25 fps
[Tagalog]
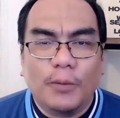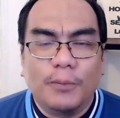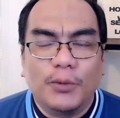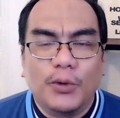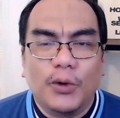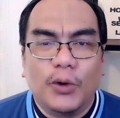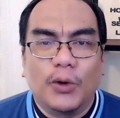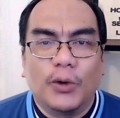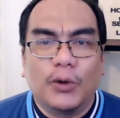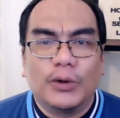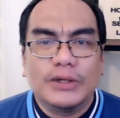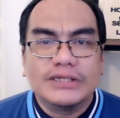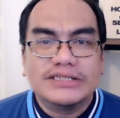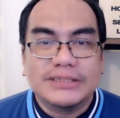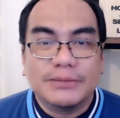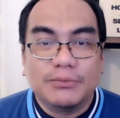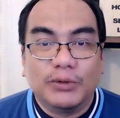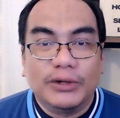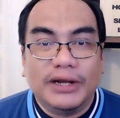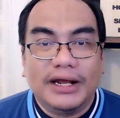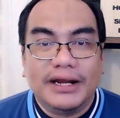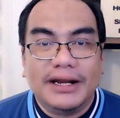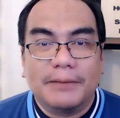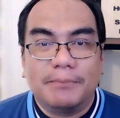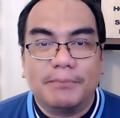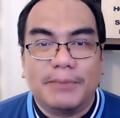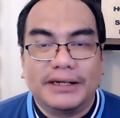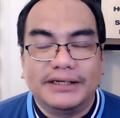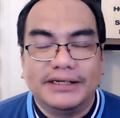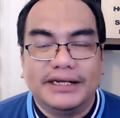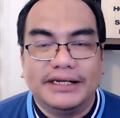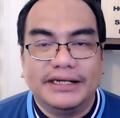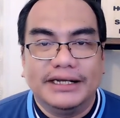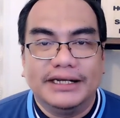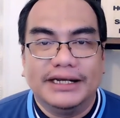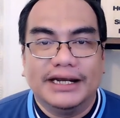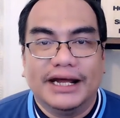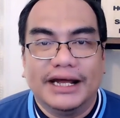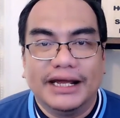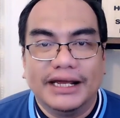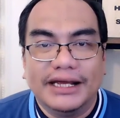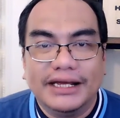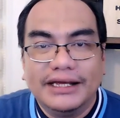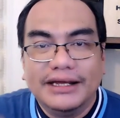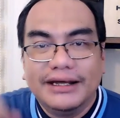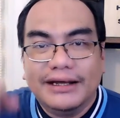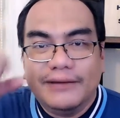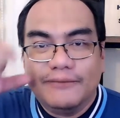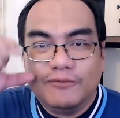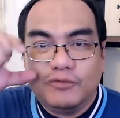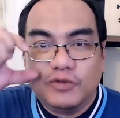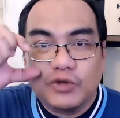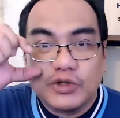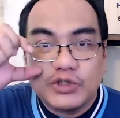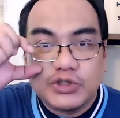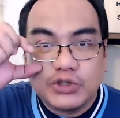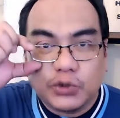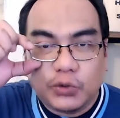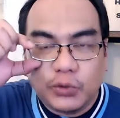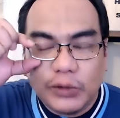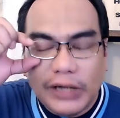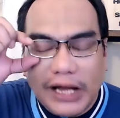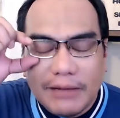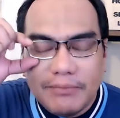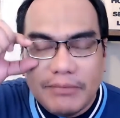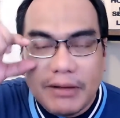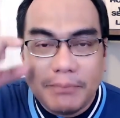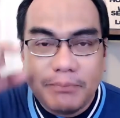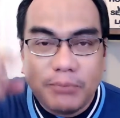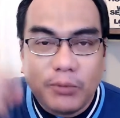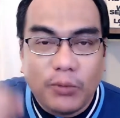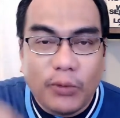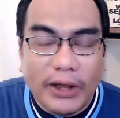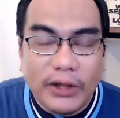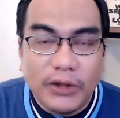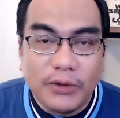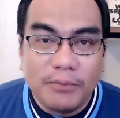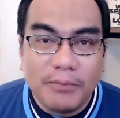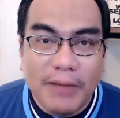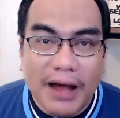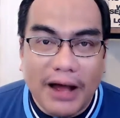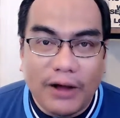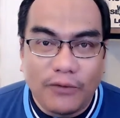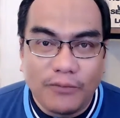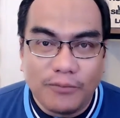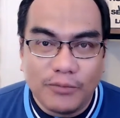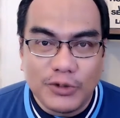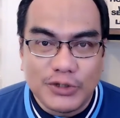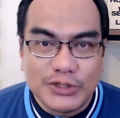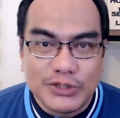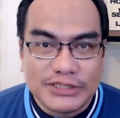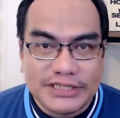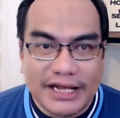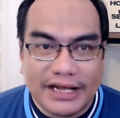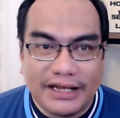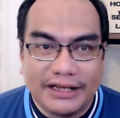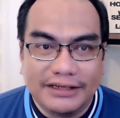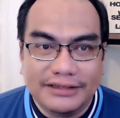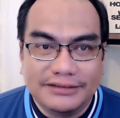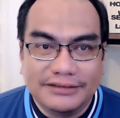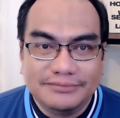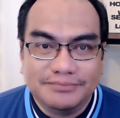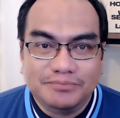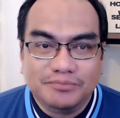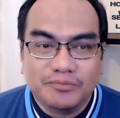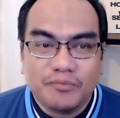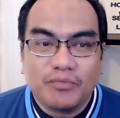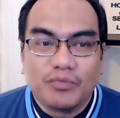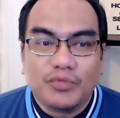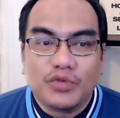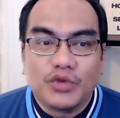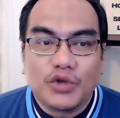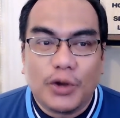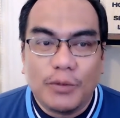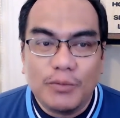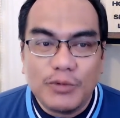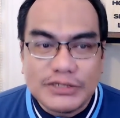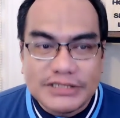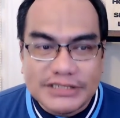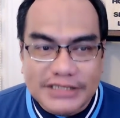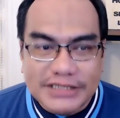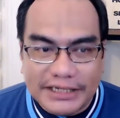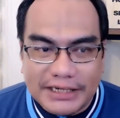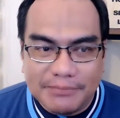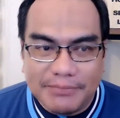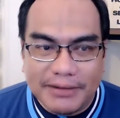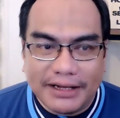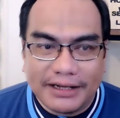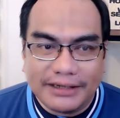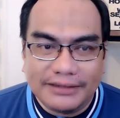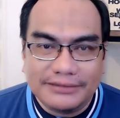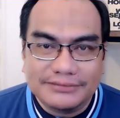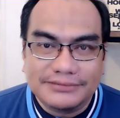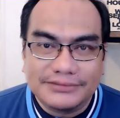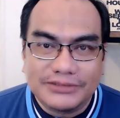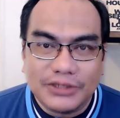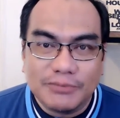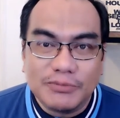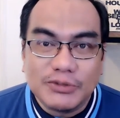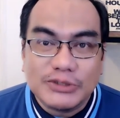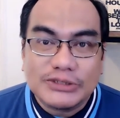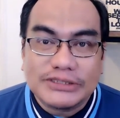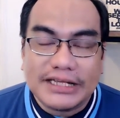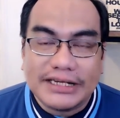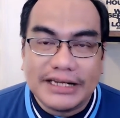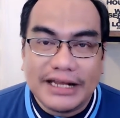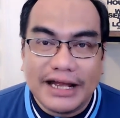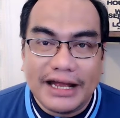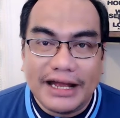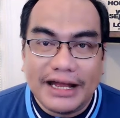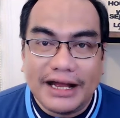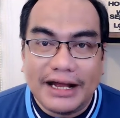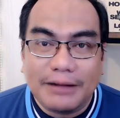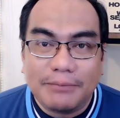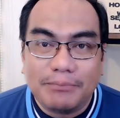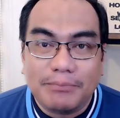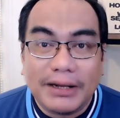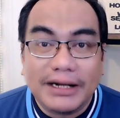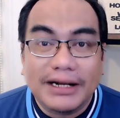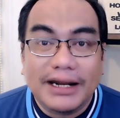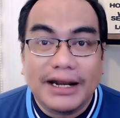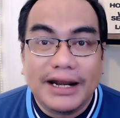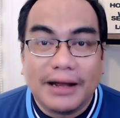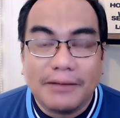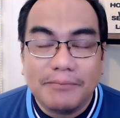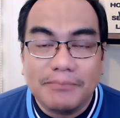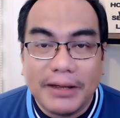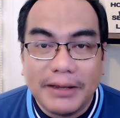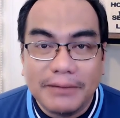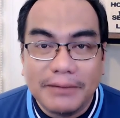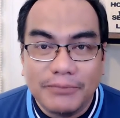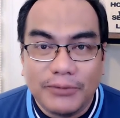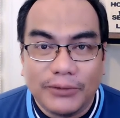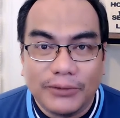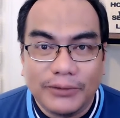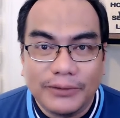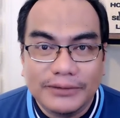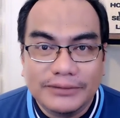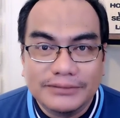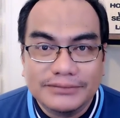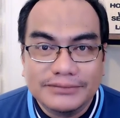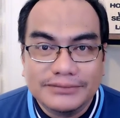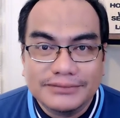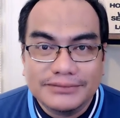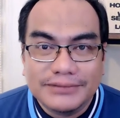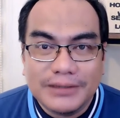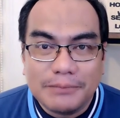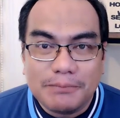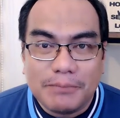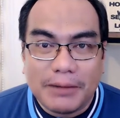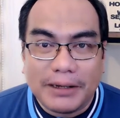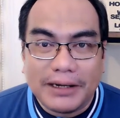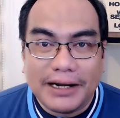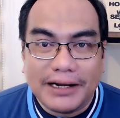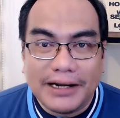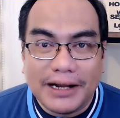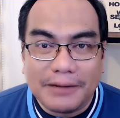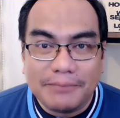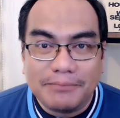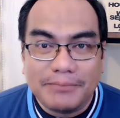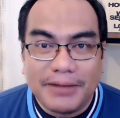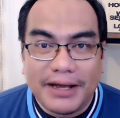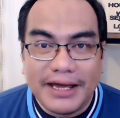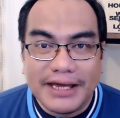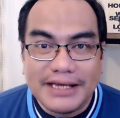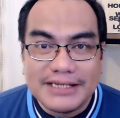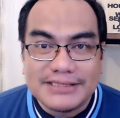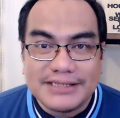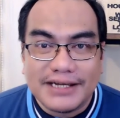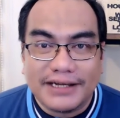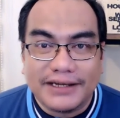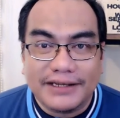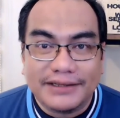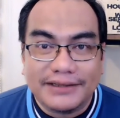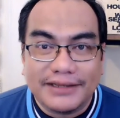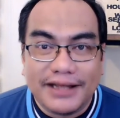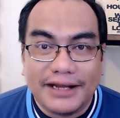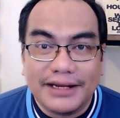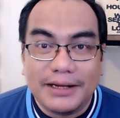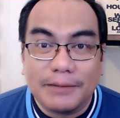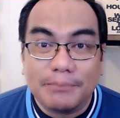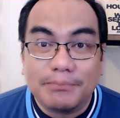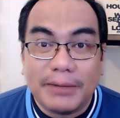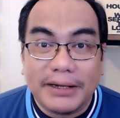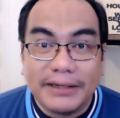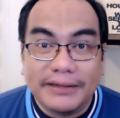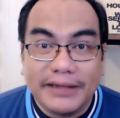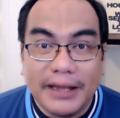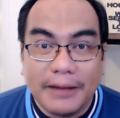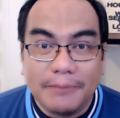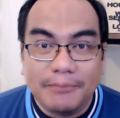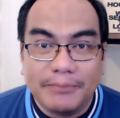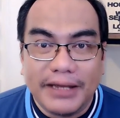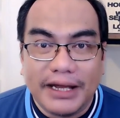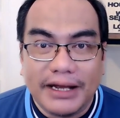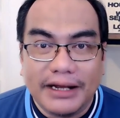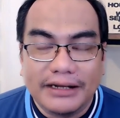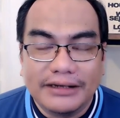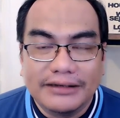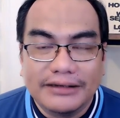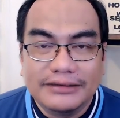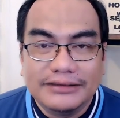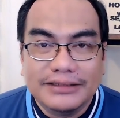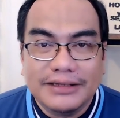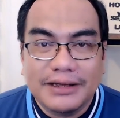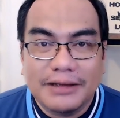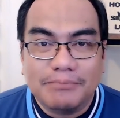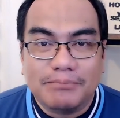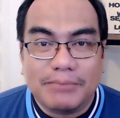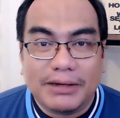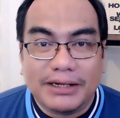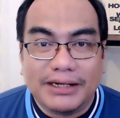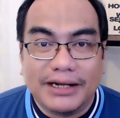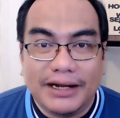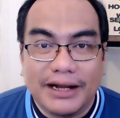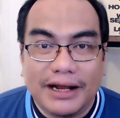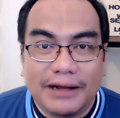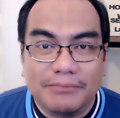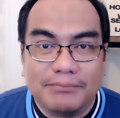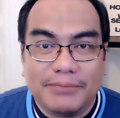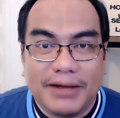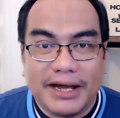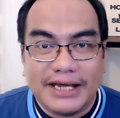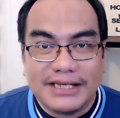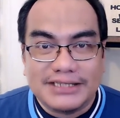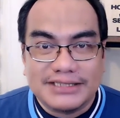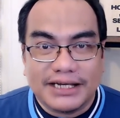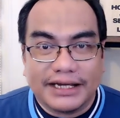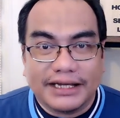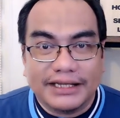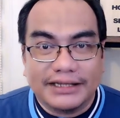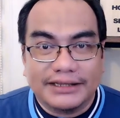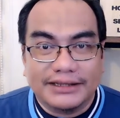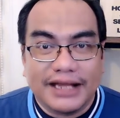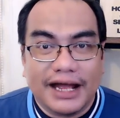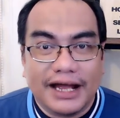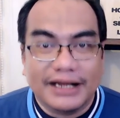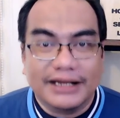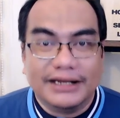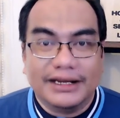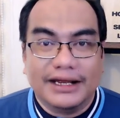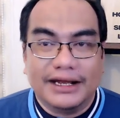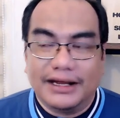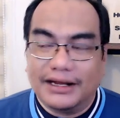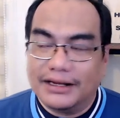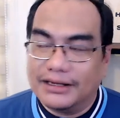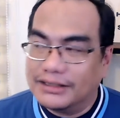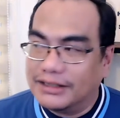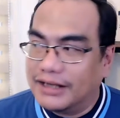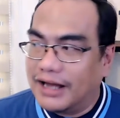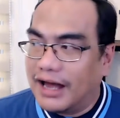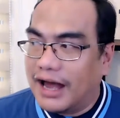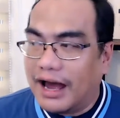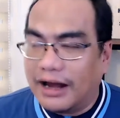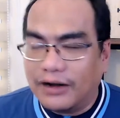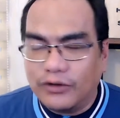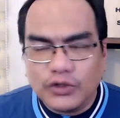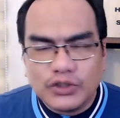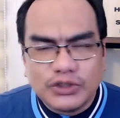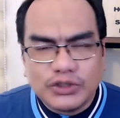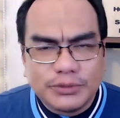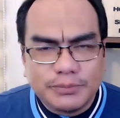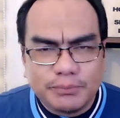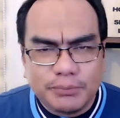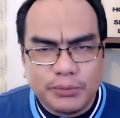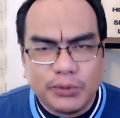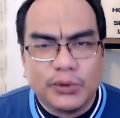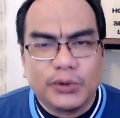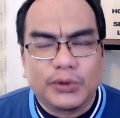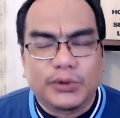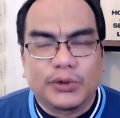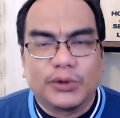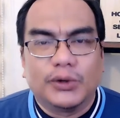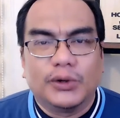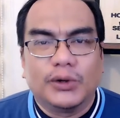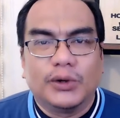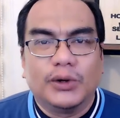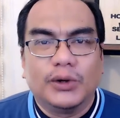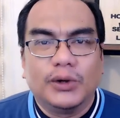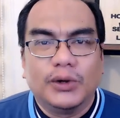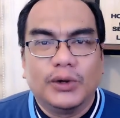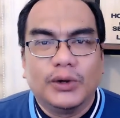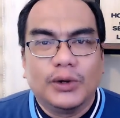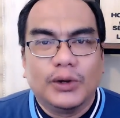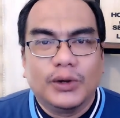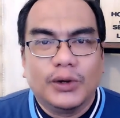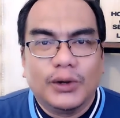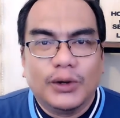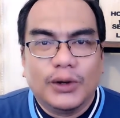ko po simulan ang pagninilay, gusto ko lamang po kayong makumusta. Kumusta na ba? Kumusta na ang paglalakbay mo? Paglalakbay sa gitna ng pandemya. Paglalakbay sa gitna ng halos puro